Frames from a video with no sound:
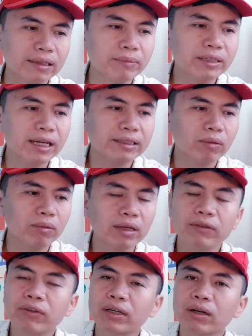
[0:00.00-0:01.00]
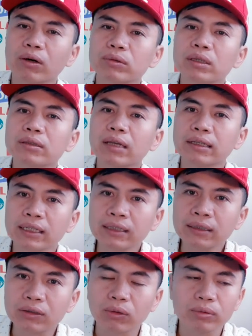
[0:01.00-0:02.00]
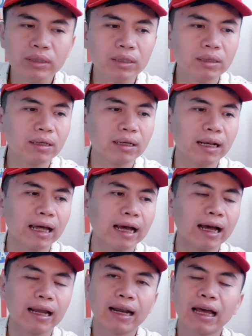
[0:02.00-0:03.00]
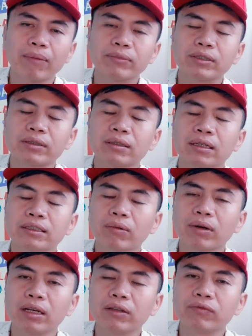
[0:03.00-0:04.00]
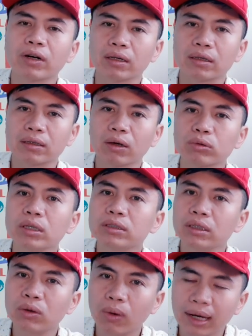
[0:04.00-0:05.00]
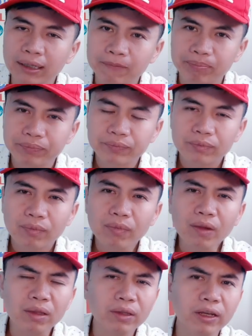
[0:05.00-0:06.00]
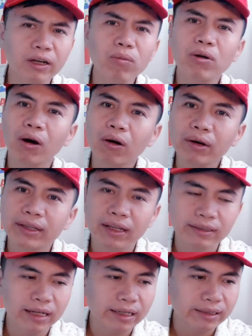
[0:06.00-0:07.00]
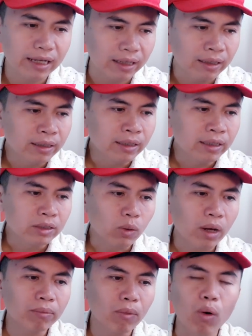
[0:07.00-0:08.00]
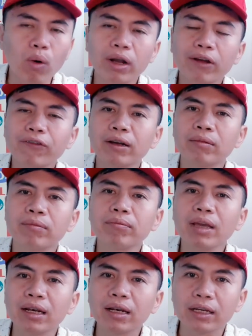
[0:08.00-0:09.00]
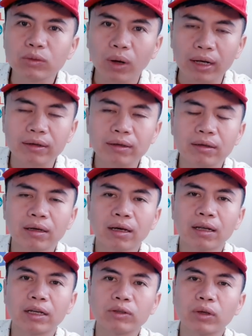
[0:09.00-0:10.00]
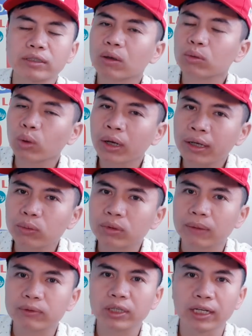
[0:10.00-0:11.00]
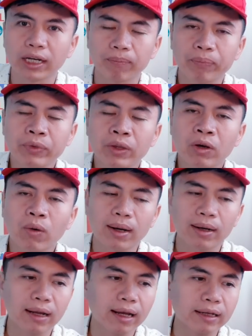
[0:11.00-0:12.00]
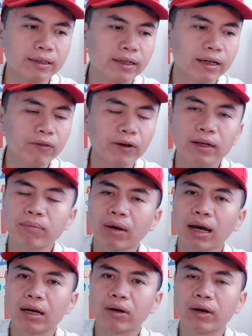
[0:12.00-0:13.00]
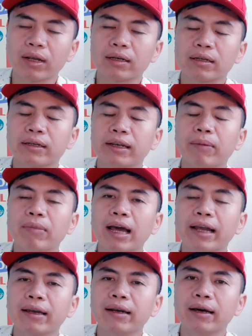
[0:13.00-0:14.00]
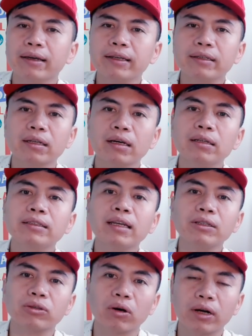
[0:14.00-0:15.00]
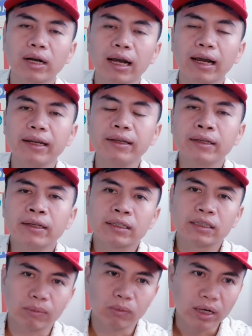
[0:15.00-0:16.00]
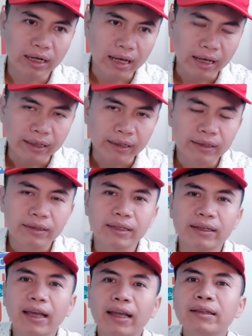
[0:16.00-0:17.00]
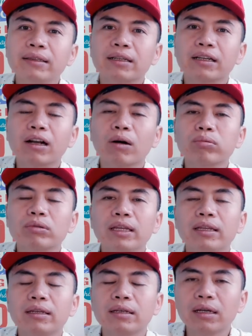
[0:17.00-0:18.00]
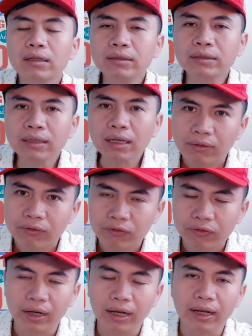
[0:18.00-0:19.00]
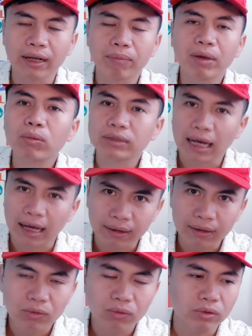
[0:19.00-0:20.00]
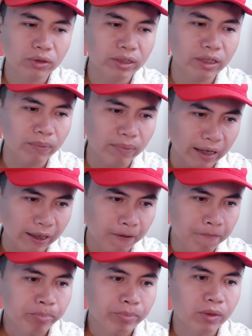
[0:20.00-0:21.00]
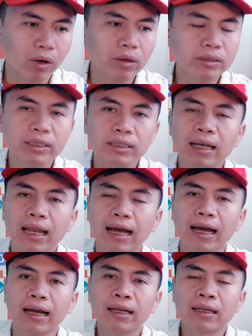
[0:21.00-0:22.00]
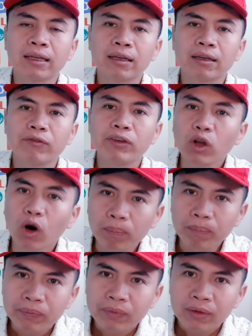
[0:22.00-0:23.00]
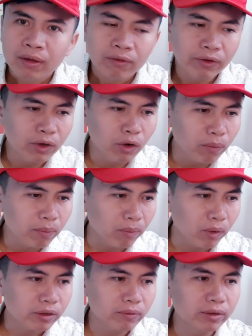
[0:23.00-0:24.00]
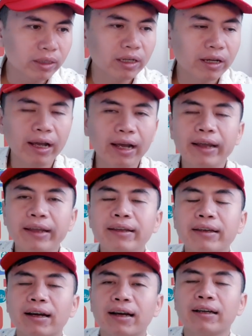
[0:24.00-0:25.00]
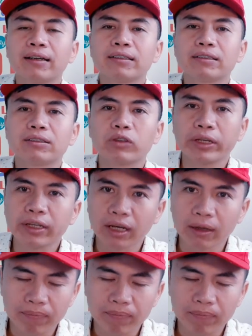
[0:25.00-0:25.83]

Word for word: gia trong cái lĩnh vực đầu tư tài chính cũng như là làm trong cái lĩnh vực đầu tư chứng khoán thì không khó để nhận ra rằng toàn bộ cái phần biên lợi nhuận uh, lợi nhuận sau thuế thu nhập doanh nghiệp hoặc là những cái phần mà gọi đem lại cái lợi ích lớn nhất cho cái tập đoàn này thì đến từ cái công ty lớn nhất về bất động sản của doanh nghiệp này đó chính là Vinom. Vinom là một trong những cái uh, doanh nghiệp